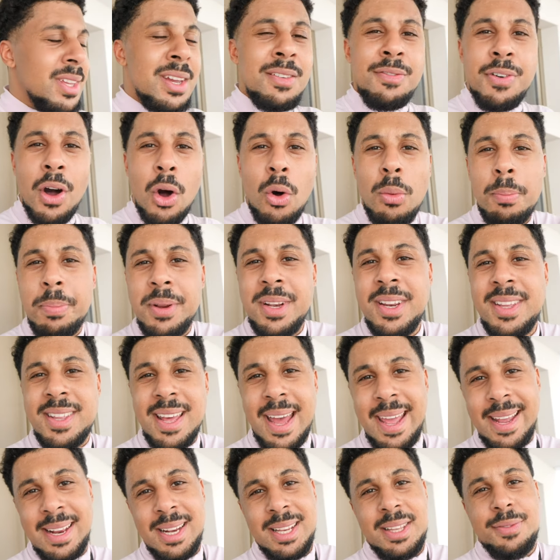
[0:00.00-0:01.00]
Warum bin ich
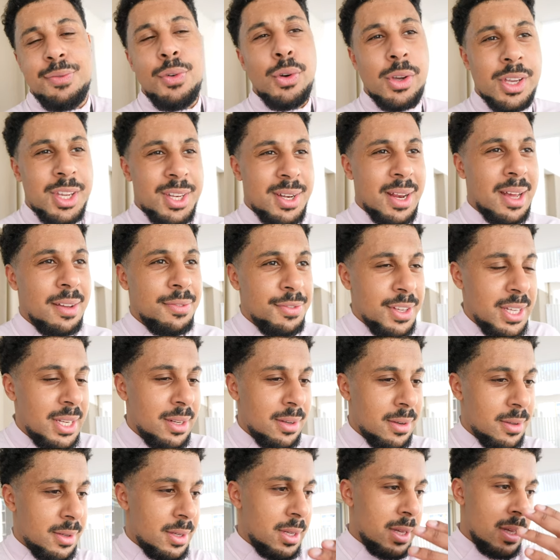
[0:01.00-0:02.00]
eigentlich wirklich nach Wien?
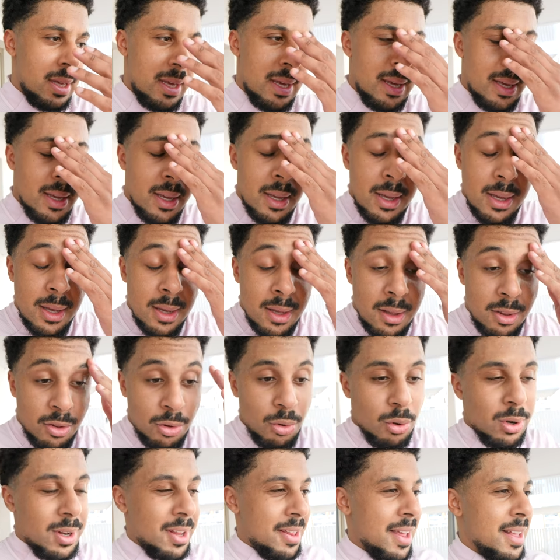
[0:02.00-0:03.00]

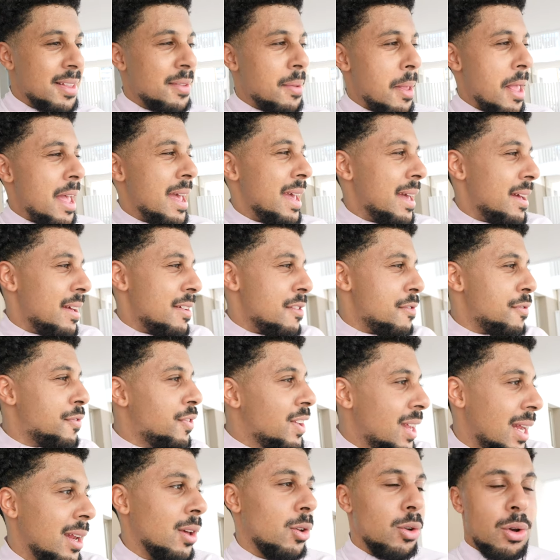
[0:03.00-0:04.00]
So, das hat
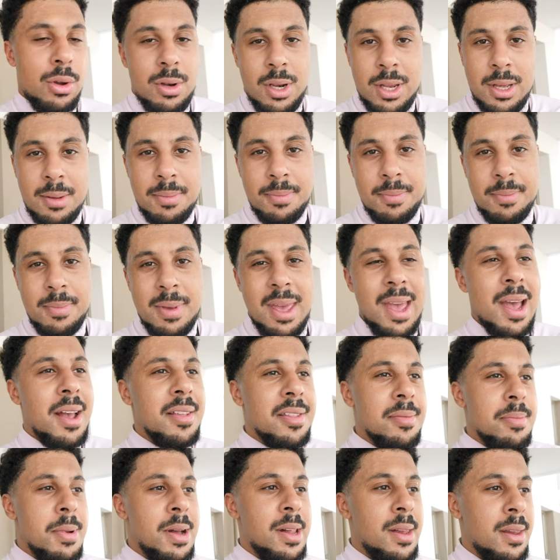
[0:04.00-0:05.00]
viele Gründe.
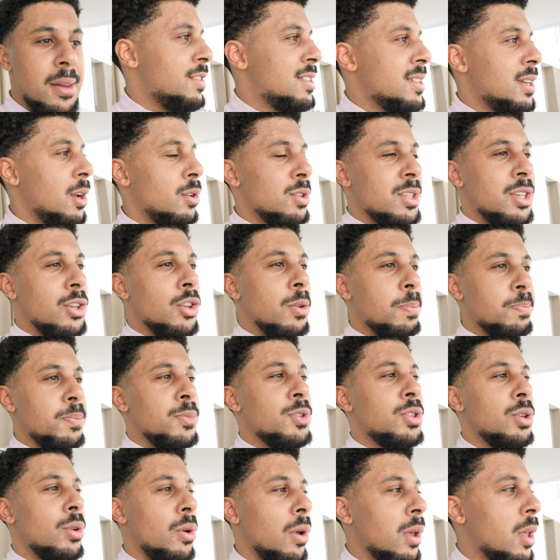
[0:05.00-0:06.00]
Erstmal, wir sind aus Ägypten
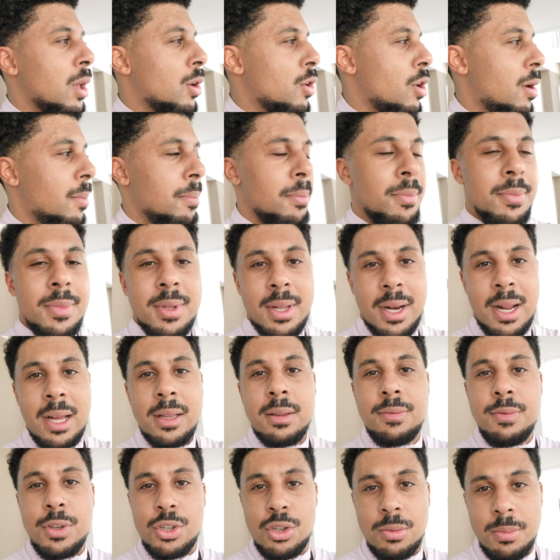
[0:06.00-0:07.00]
zurückgekommen, dann
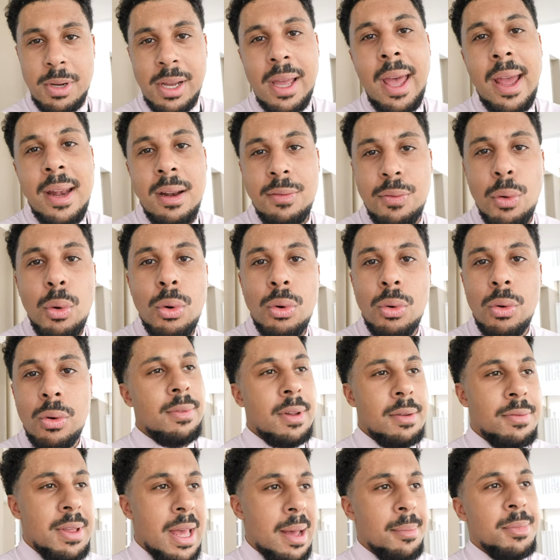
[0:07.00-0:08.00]
hatten wir schon mal keine Wohnung,
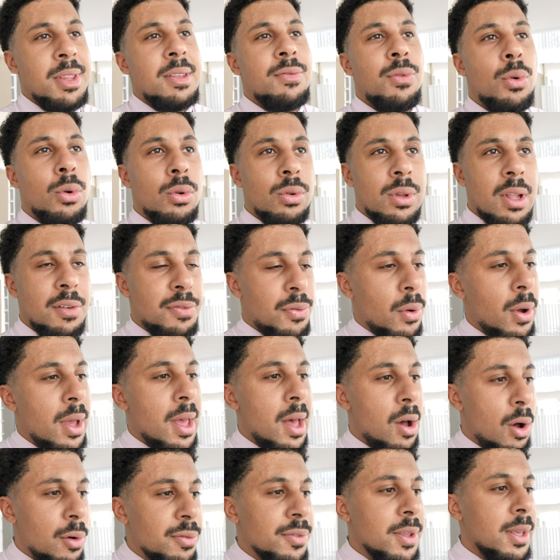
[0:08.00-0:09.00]
weil wir haben die Wohnung davor ja
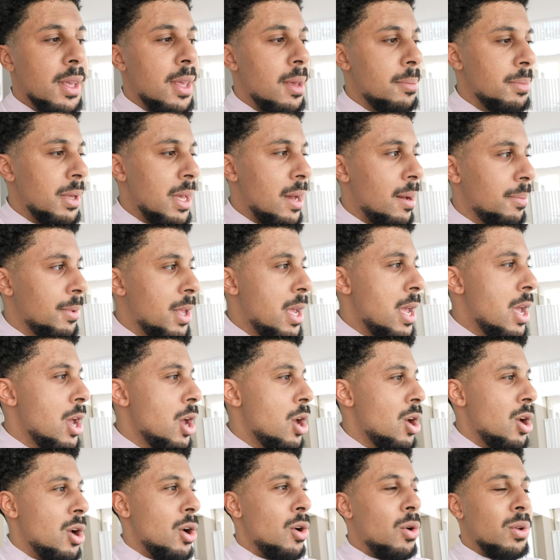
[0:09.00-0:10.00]
aufgegeben gehabt.
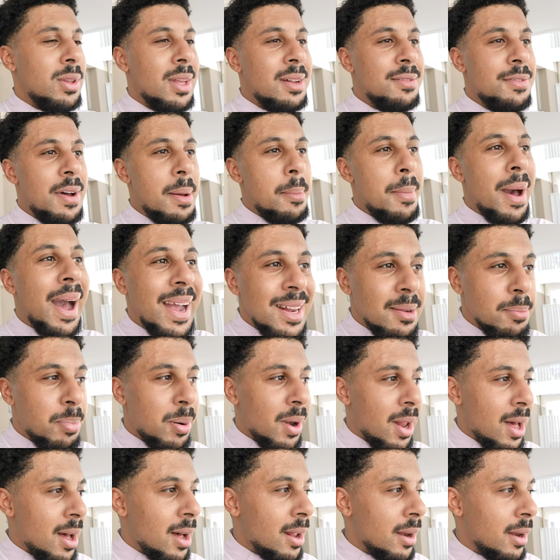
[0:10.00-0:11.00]
Und dann war mein
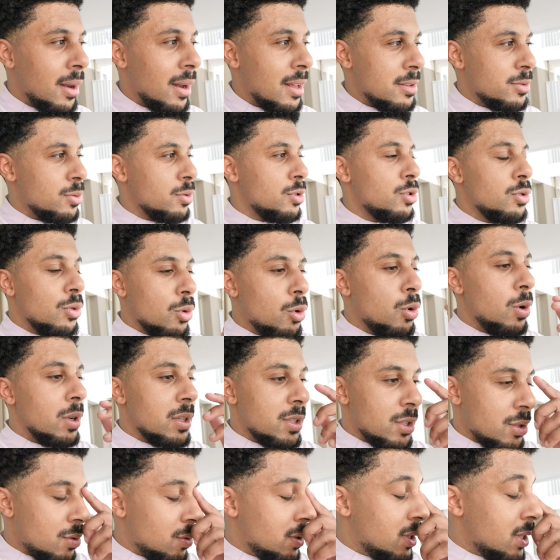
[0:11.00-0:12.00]
Plan, also zu
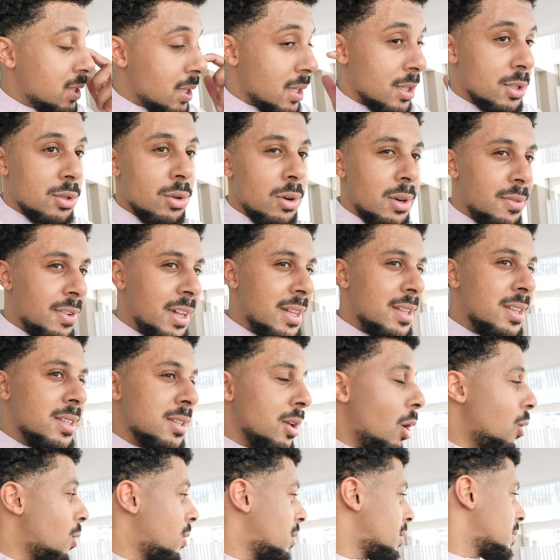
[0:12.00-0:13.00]
kurz zu dieser Story, weil die
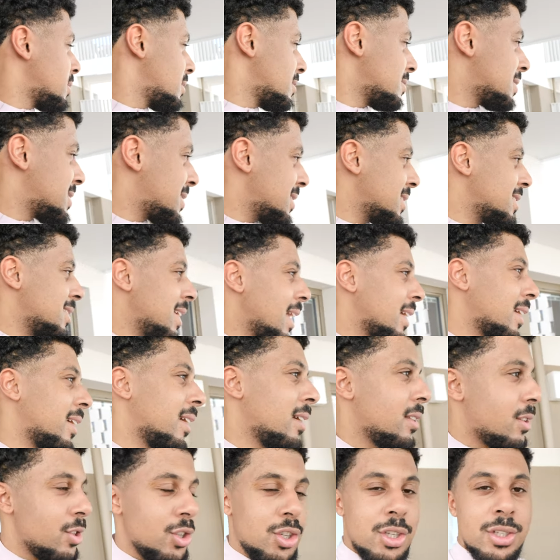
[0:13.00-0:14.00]
ist auch ist eine sehr
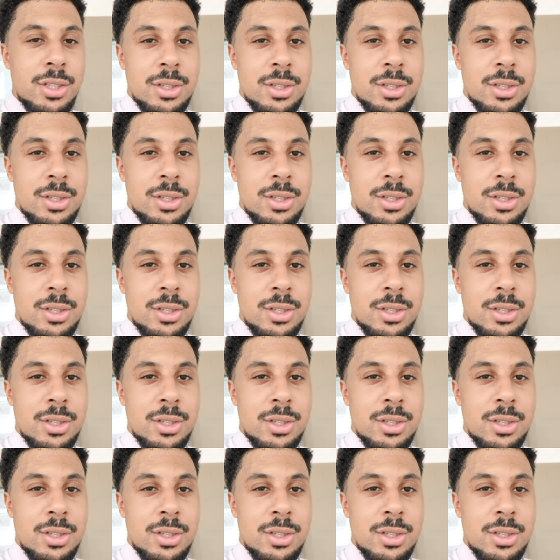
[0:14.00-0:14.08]
kritische